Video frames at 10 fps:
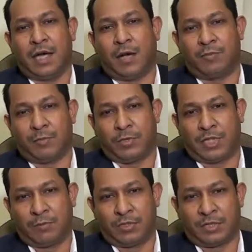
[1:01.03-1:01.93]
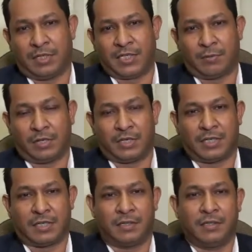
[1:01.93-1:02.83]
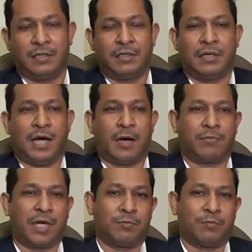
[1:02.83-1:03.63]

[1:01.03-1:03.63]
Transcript: আপনি প্রধানমন্ত্রী হিসাবে রয়েছেন আপনার